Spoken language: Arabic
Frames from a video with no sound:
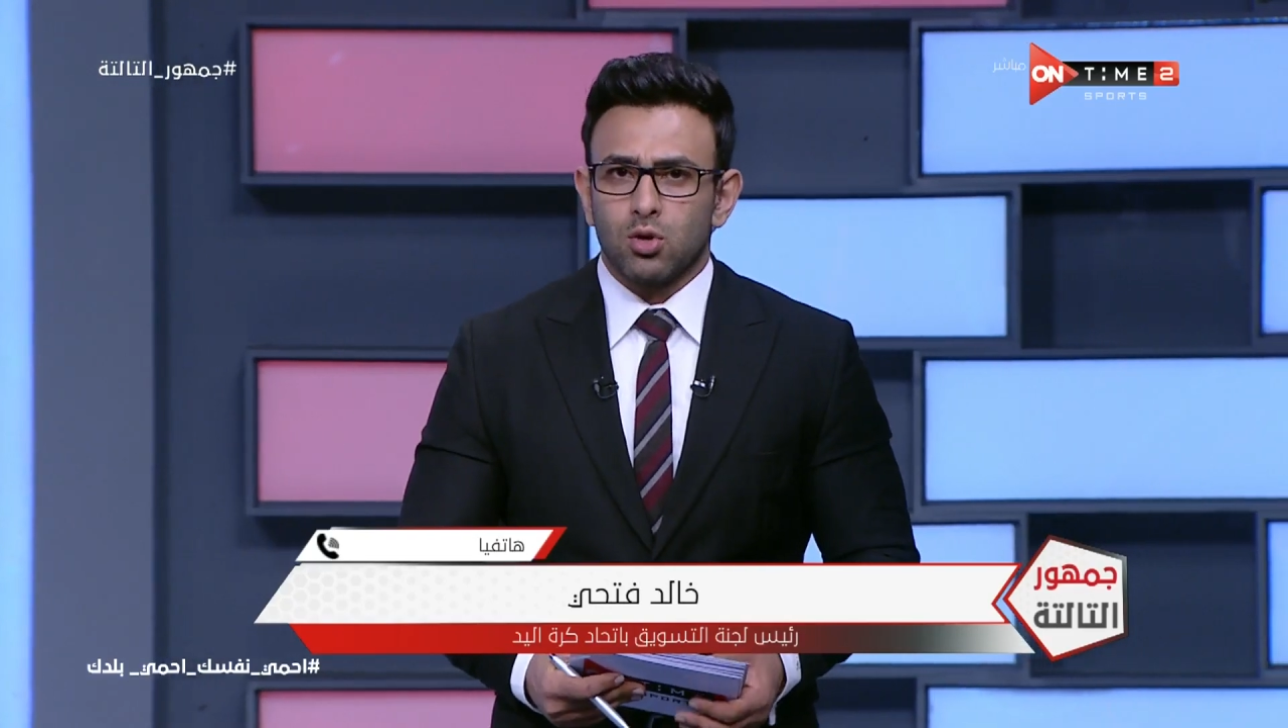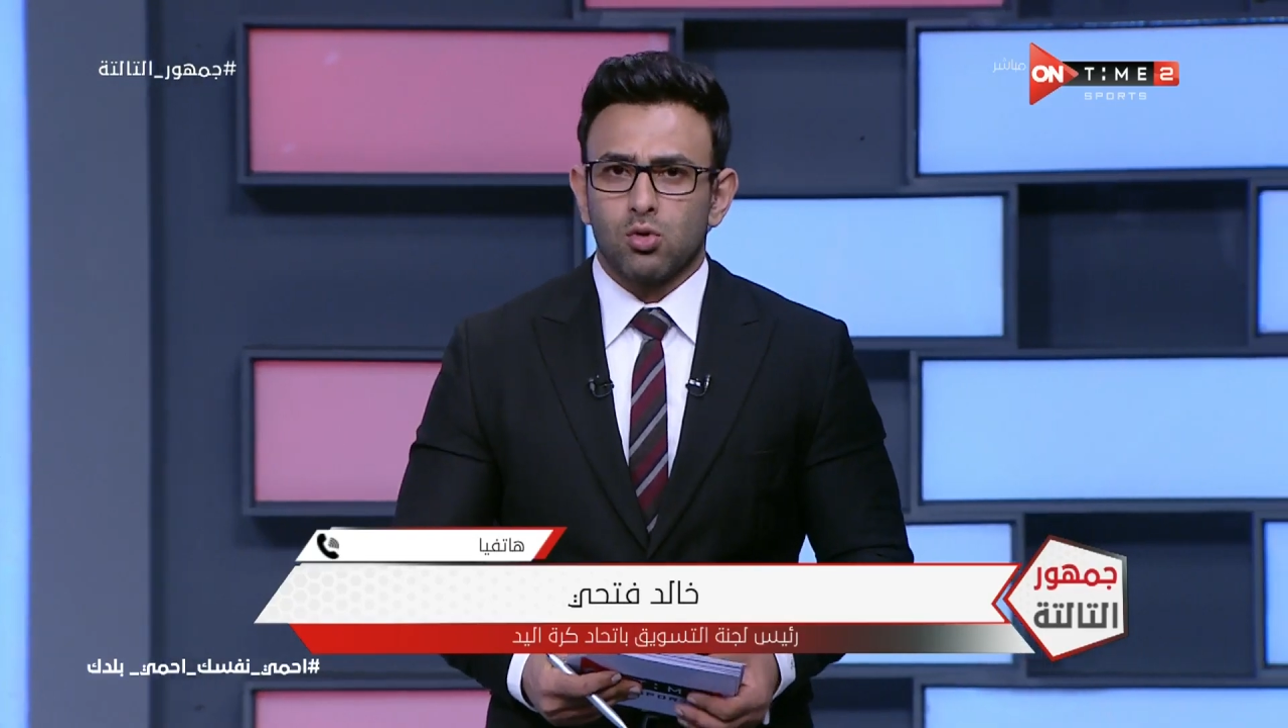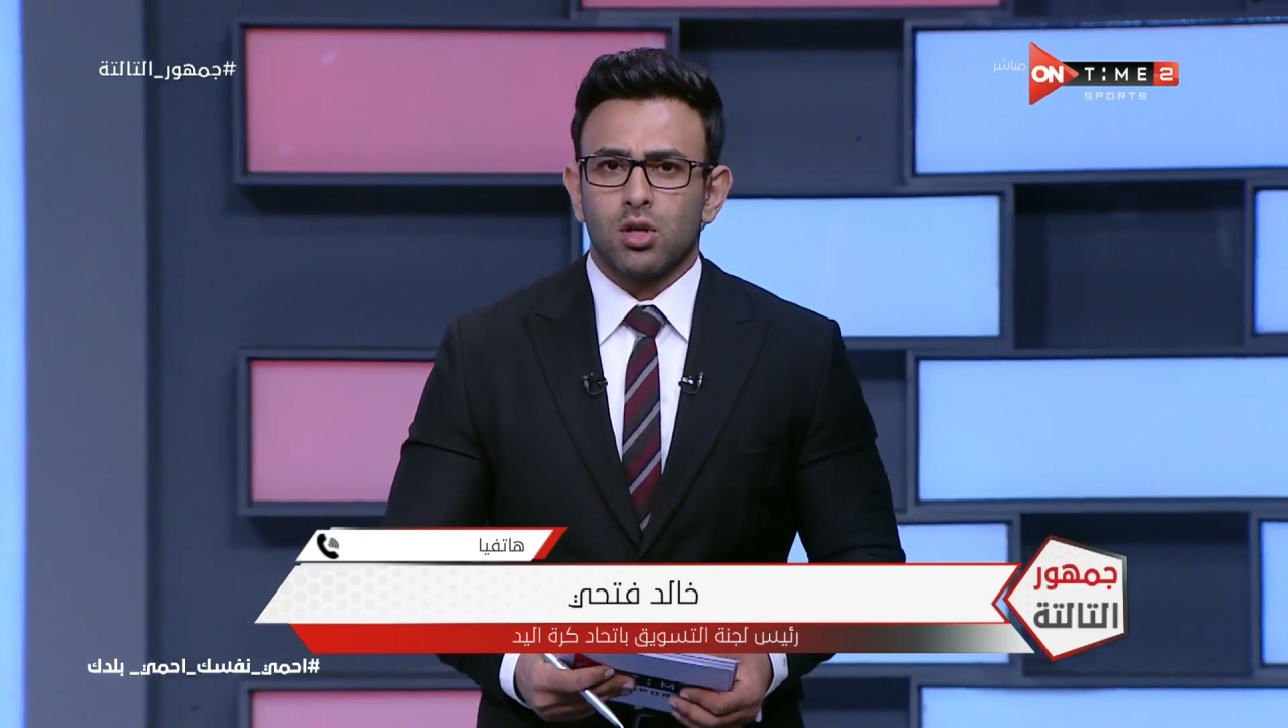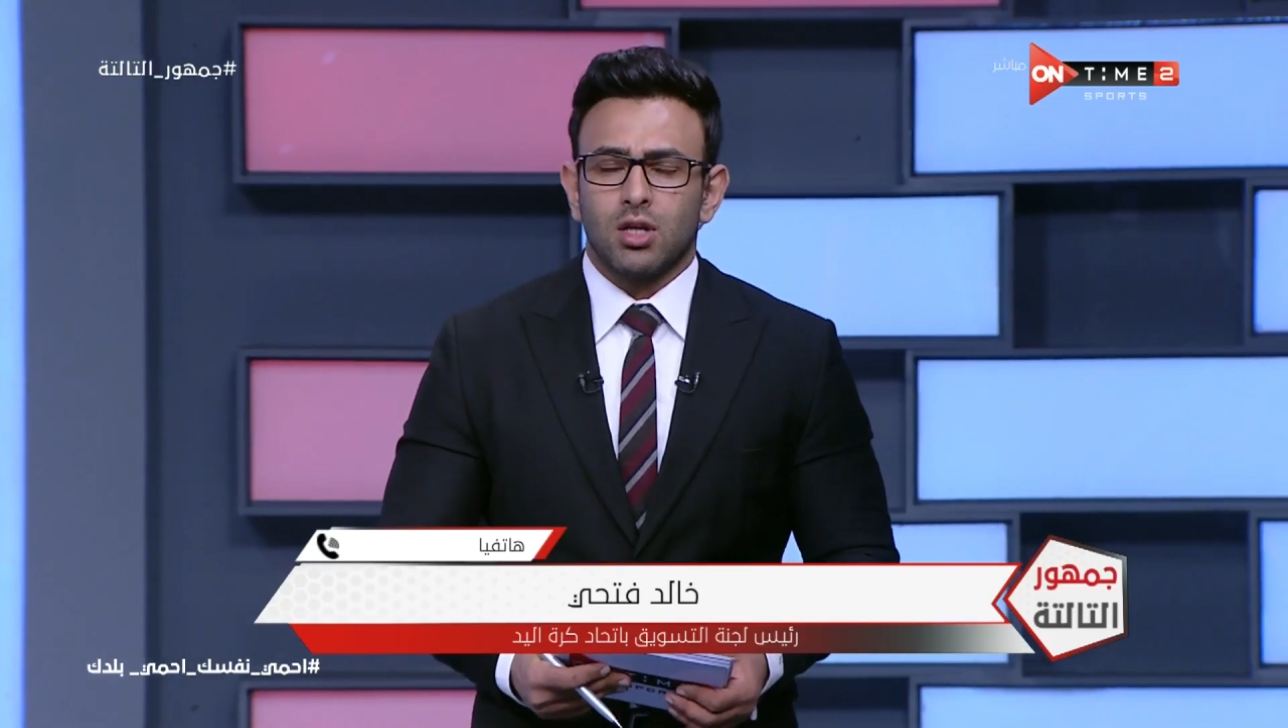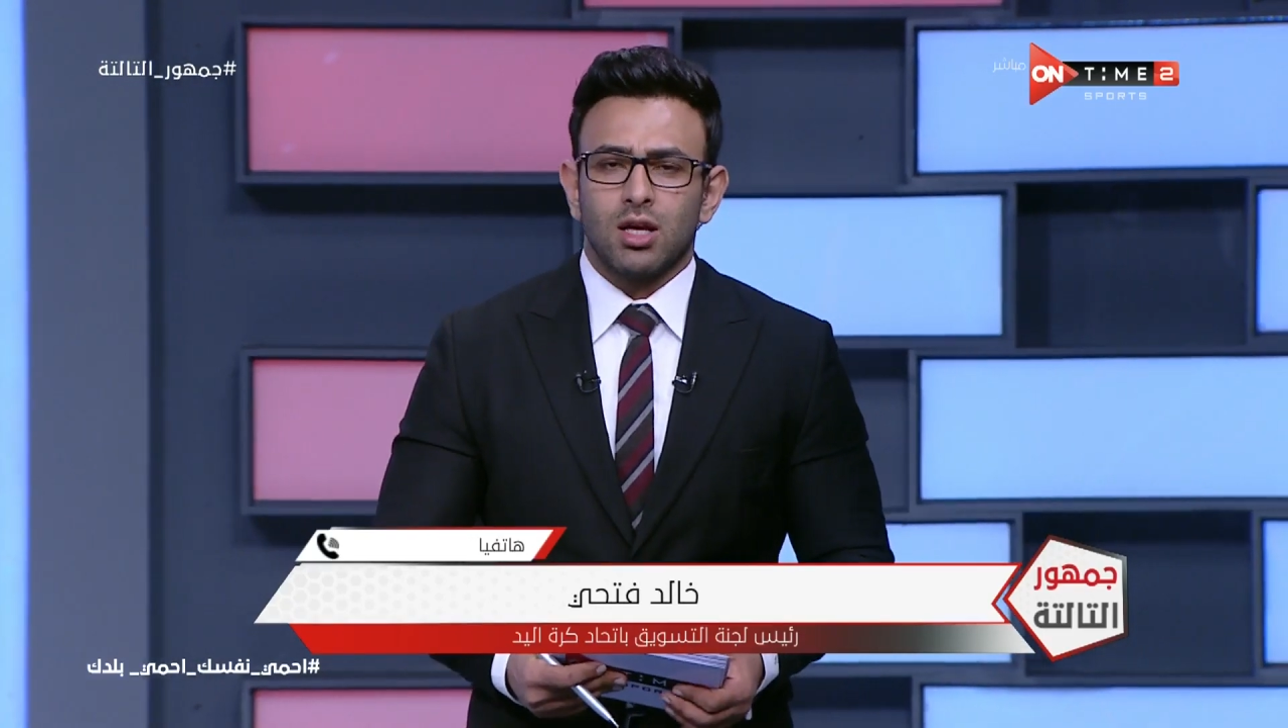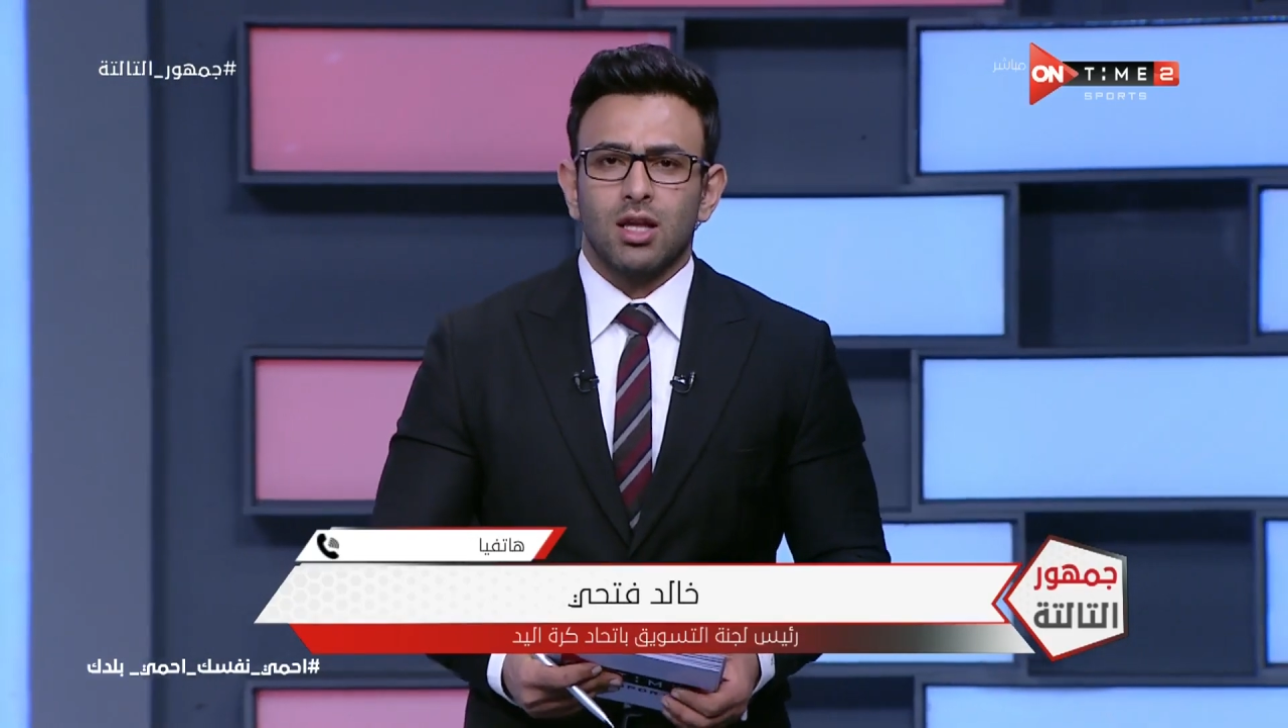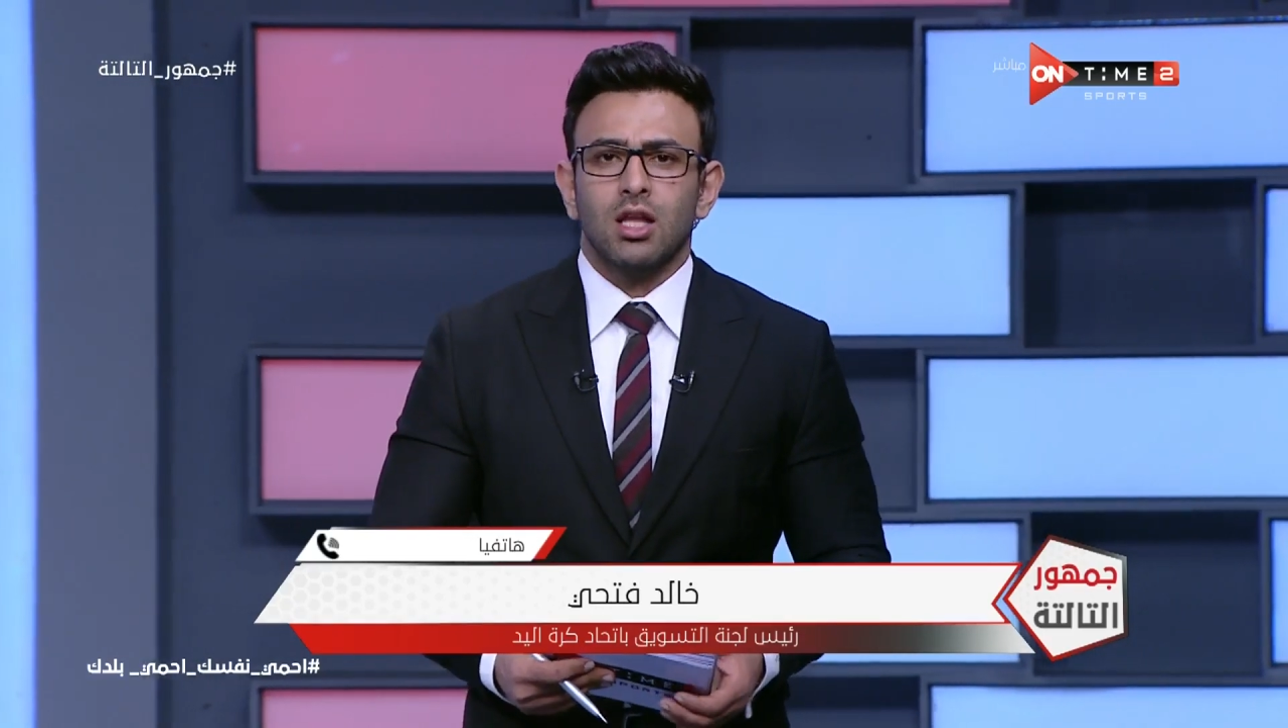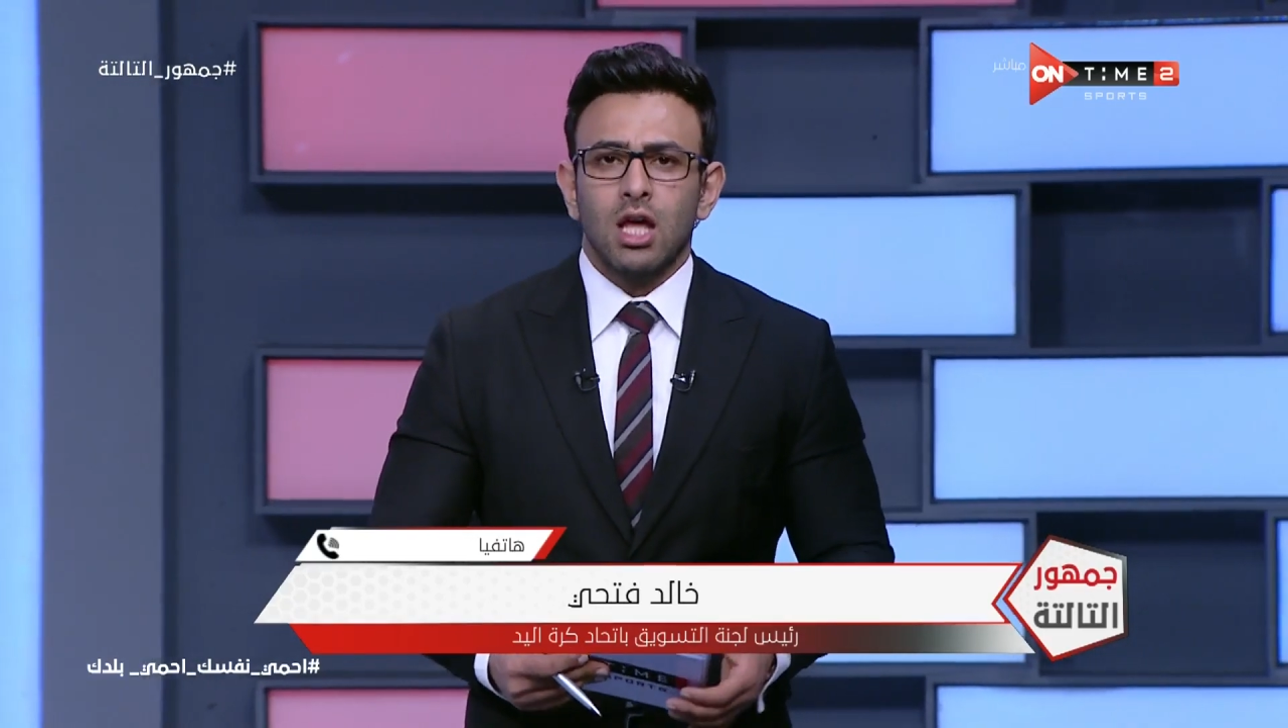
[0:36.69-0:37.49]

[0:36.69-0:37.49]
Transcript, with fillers: لكره اليد